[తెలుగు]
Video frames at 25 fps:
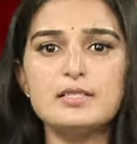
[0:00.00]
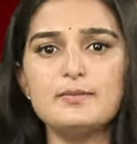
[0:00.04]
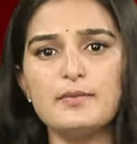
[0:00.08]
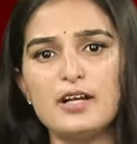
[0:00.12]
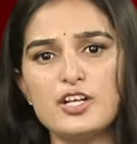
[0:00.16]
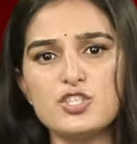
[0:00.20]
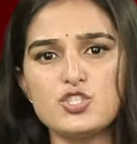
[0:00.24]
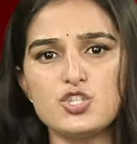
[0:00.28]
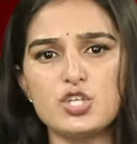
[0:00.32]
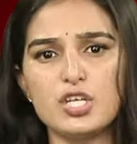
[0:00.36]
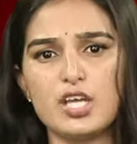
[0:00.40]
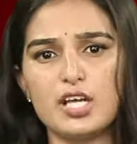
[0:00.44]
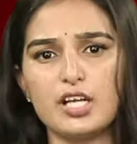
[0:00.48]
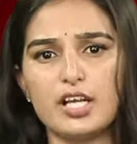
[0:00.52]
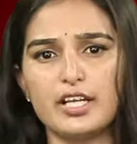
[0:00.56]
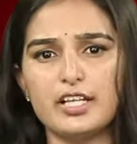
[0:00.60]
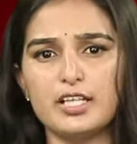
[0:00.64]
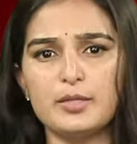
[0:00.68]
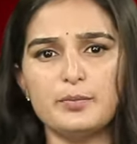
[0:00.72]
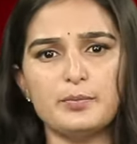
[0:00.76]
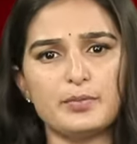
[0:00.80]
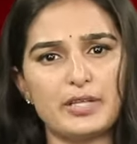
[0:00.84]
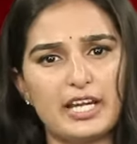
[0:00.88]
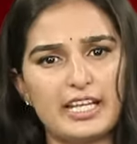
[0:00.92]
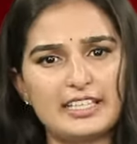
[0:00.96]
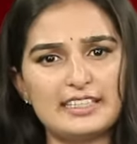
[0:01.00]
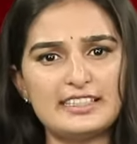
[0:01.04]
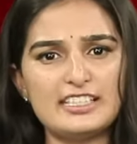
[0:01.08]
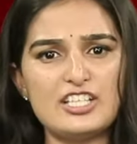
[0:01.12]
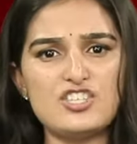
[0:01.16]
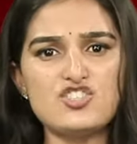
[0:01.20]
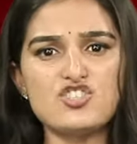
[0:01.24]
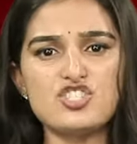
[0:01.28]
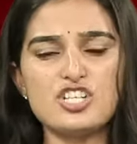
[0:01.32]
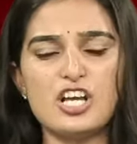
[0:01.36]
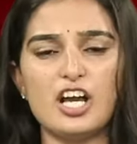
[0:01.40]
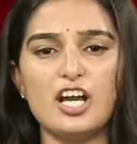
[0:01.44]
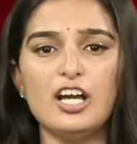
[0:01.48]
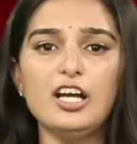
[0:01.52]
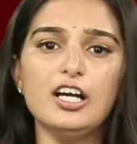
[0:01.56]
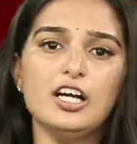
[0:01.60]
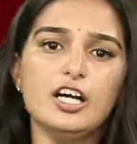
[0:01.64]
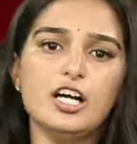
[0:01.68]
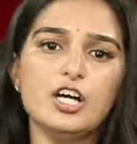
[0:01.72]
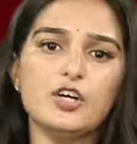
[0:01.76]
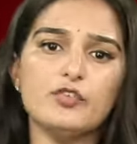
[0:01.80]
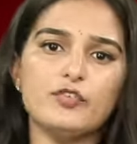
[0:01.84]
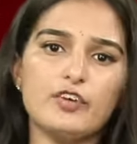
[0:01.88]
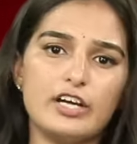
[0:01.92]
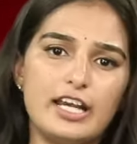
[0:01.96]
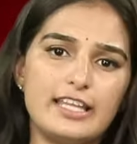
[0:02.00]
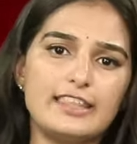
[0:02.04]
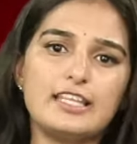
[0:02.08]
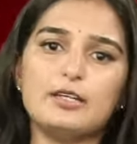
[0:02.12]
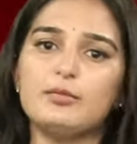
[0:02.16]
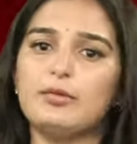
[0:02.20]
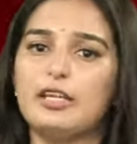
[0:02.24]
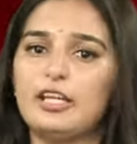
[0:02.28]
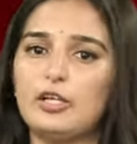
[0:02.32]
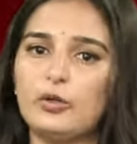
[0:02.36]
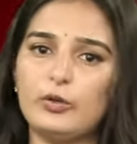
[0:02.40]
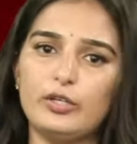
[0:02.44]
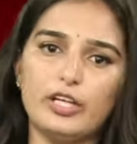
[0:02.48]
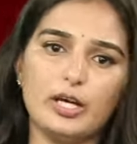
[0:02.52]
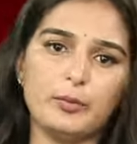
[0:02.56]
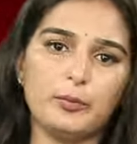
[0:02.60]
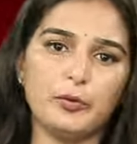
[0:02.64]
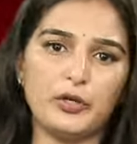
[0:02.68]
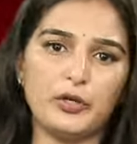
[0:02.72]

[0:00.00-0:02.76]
సినిమా చేయాలని ప్రయత్నించినా ఫలితం లేకుండా